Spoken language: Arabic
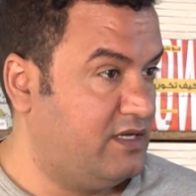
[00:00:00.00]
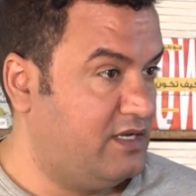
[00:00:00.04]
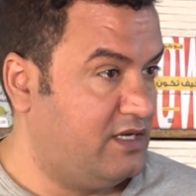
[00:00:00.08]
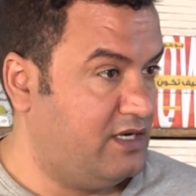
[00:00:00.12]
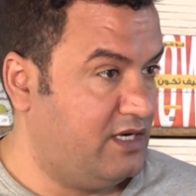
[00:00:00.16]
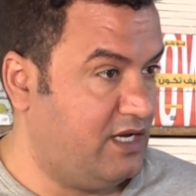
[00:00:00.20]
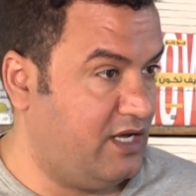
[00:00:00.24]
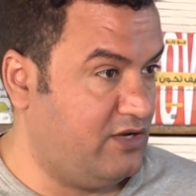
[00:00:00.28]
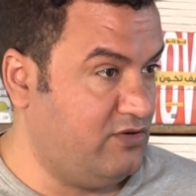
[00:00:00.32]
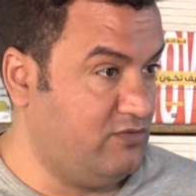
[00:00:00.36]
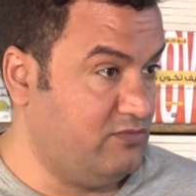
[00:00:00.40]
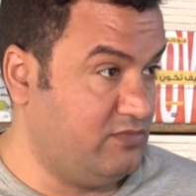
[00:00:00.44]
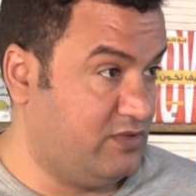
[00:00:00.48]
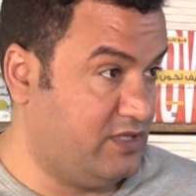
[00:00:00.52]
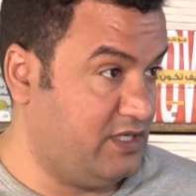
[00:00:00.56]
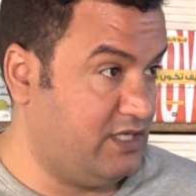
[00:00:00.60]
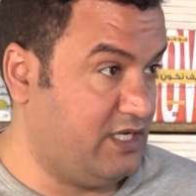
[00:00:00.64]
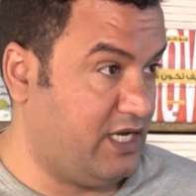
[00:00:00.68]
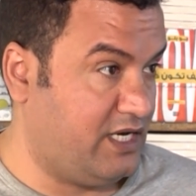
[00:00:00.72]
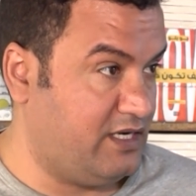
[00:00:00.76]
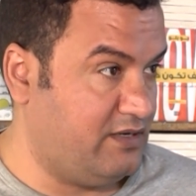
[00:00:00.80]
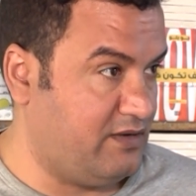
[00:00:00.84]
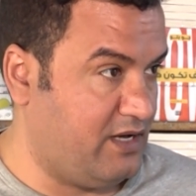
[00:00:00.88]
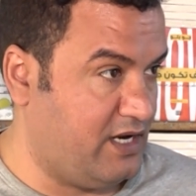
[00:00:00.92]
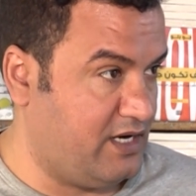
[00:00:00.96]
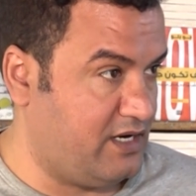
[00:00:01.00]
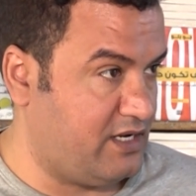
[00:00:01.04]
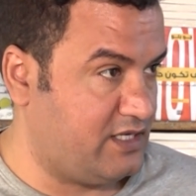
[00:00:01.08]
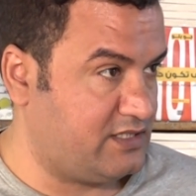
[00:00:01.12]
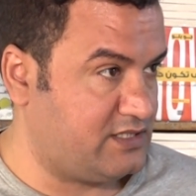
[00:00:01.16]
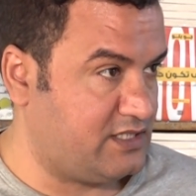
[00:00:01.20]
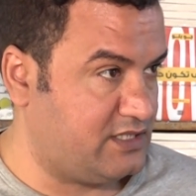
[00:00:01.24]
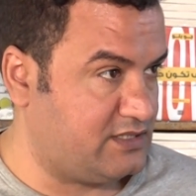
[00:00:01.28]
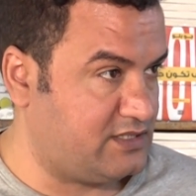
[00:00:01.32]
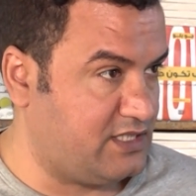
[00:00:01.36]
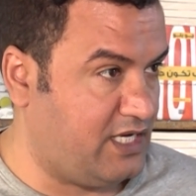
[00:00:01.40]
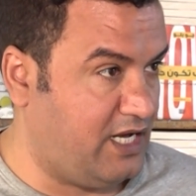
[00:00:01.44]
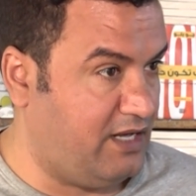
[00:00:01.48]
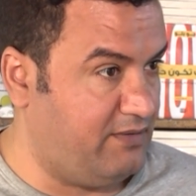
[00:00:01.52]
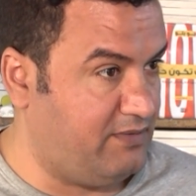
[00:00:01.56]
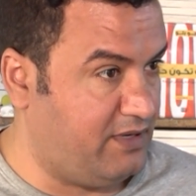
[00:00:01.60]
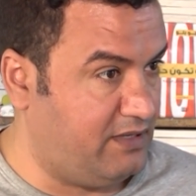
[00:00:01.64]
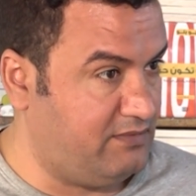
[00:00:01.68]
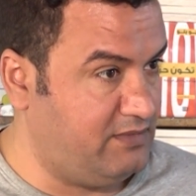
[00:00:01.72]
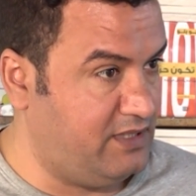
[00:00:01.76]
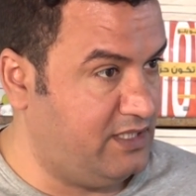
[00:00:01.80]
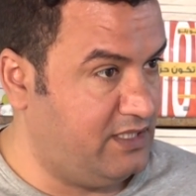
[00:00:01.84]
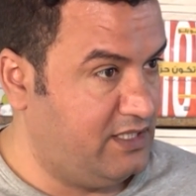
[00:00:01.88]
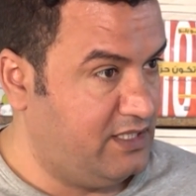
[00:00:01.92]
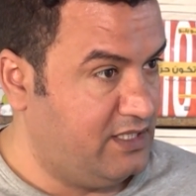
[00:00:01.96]
لا يمكن يعني انا صاحب
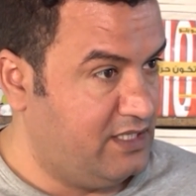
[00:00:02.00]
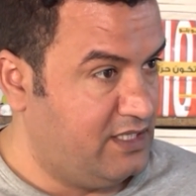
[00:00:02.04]
عمل